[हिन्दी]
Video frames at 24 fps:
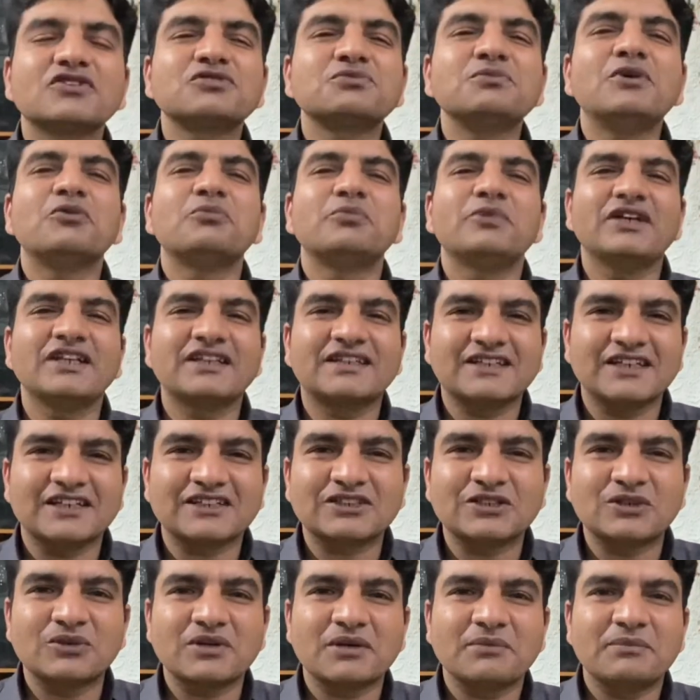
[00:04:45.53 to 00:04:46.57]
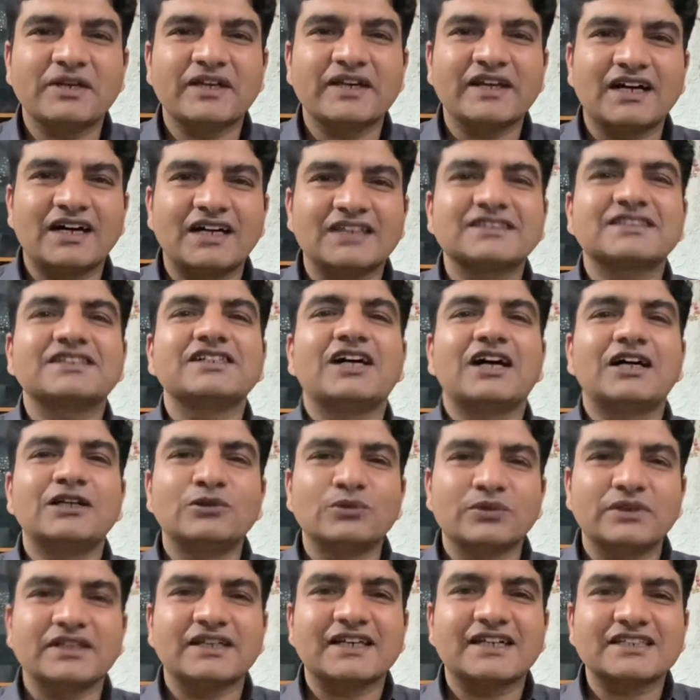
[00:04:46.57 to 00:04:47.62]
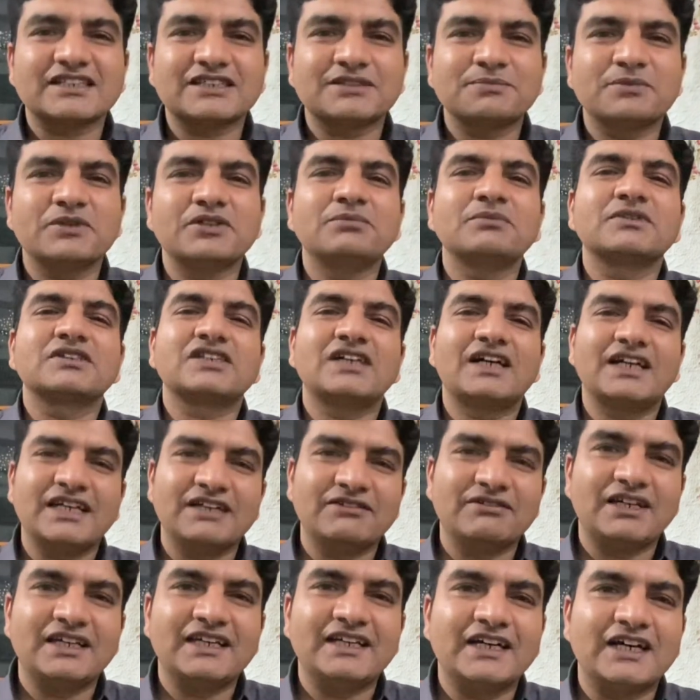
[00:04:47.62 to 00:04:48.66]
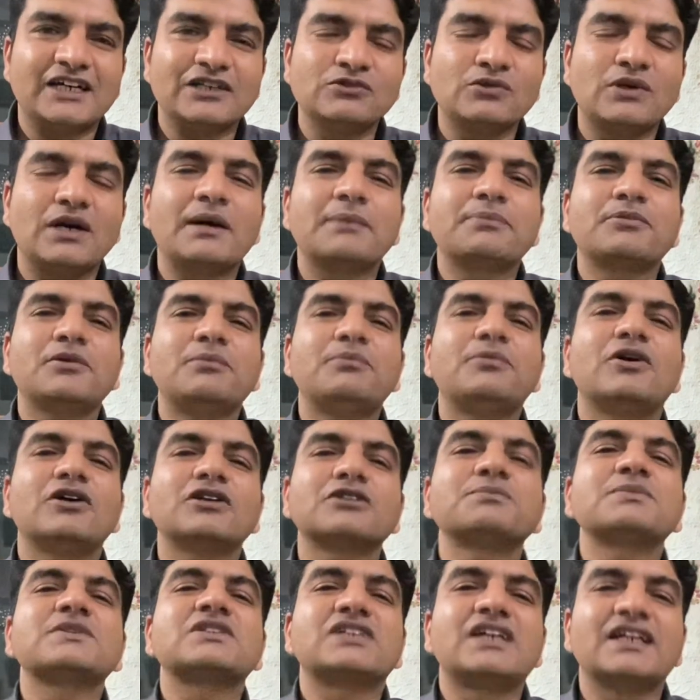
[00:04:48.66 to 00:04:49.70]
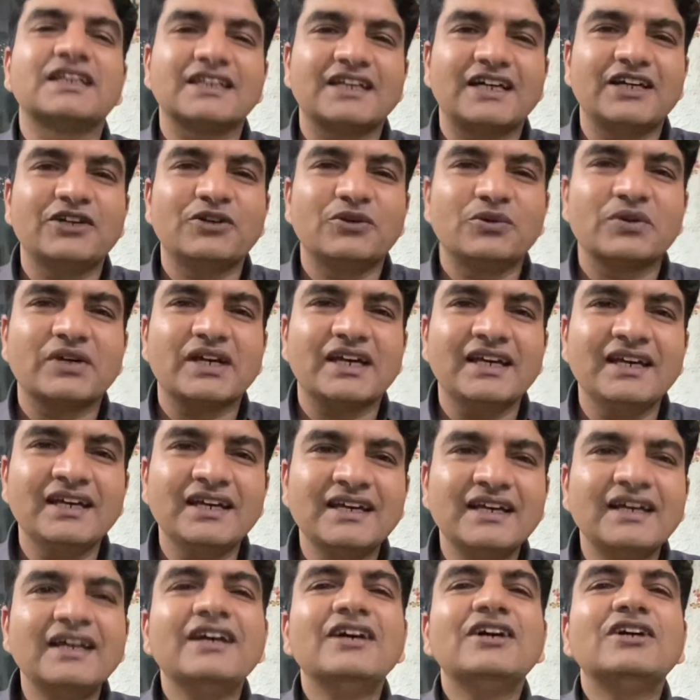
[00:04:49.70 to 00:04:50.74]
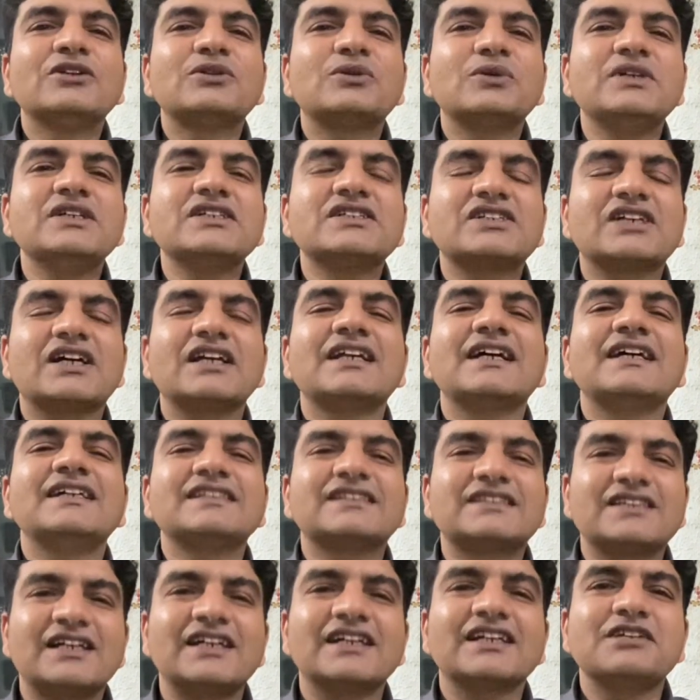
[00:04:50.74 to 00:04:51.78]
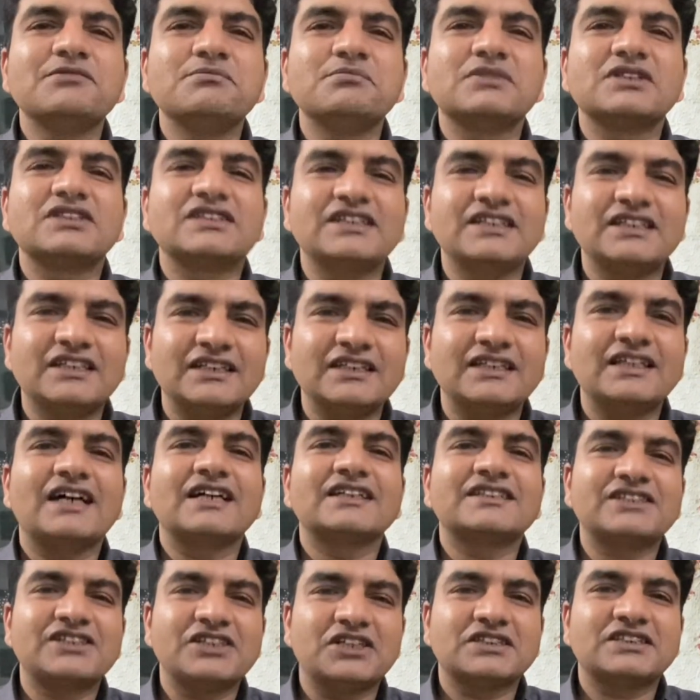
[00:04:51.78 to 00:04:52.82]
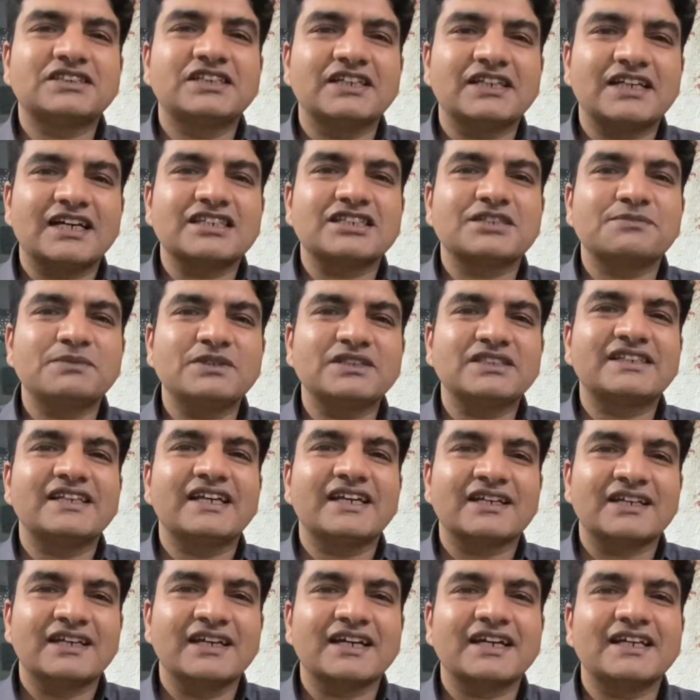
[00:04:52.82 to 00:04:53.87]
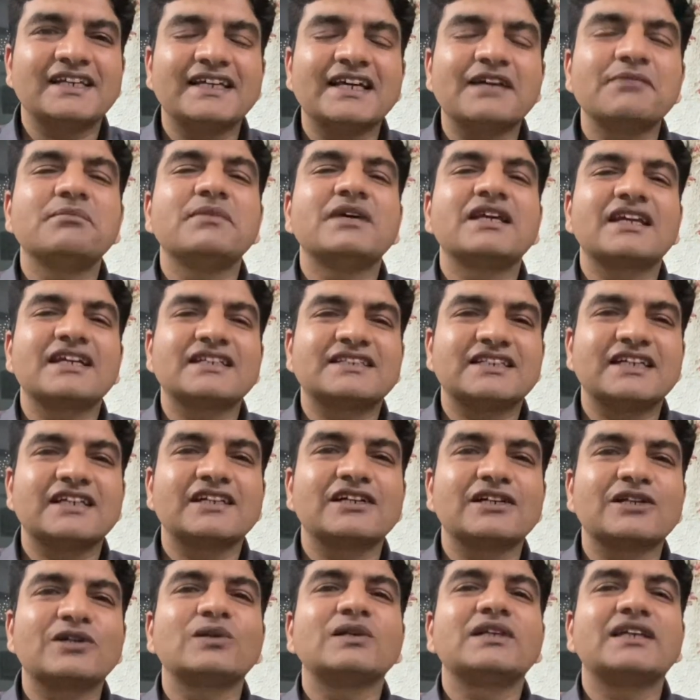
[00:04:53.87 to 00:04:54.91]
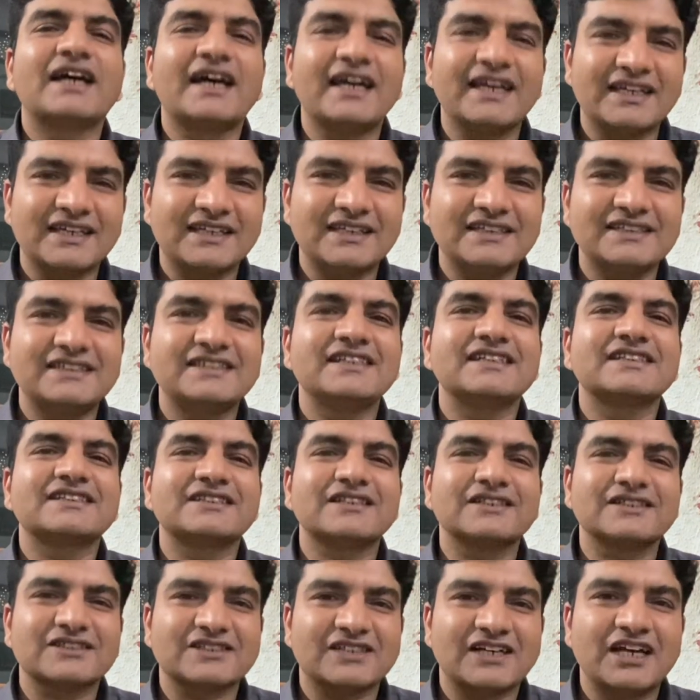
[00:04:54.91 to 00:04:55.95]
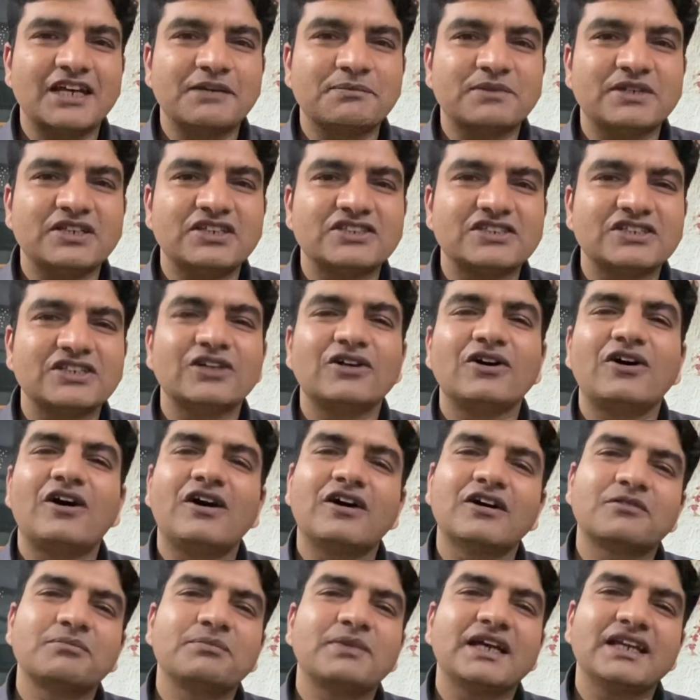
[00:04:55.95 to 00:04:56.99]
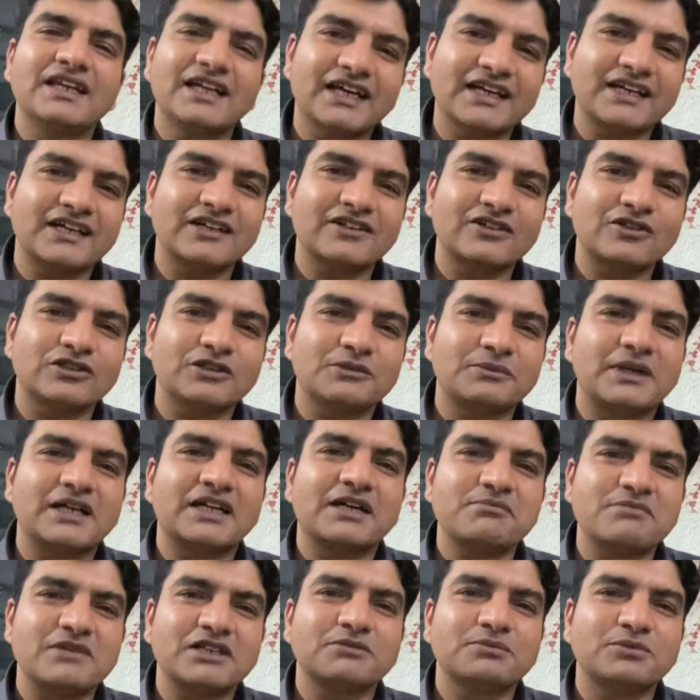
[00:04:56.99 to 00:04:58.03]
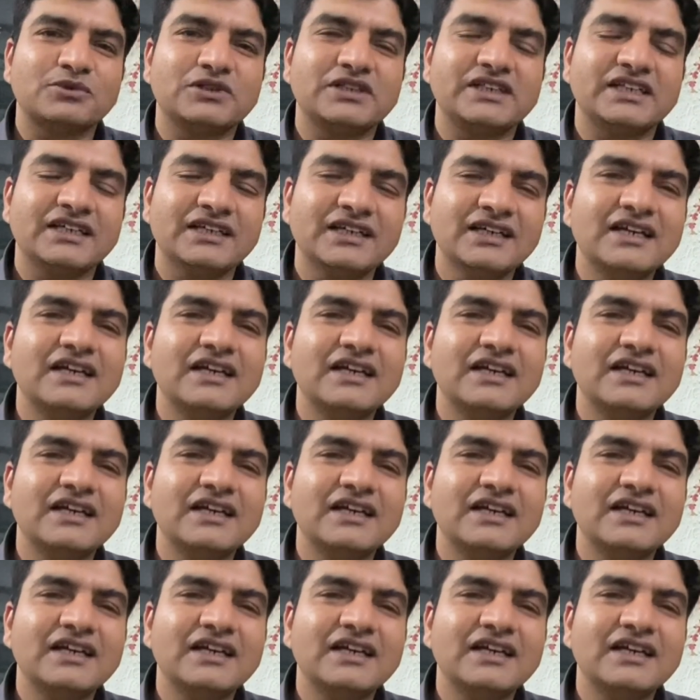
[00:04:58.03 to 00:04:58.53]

मैं उम्मीद करता हूँ कि मेरी आज की आलू की रेसिपी मसाले वाले आलू आपको बहुत पसंद आए होंगे तो इनशाला इस तरह की मजीद अच्छी अच्छी रेसिपीज देखने के लिए मेरे चैनल को लाइक कीजिए सब्सक्राइब कीजिए और बेल आइकन को दबाना मत भूलिए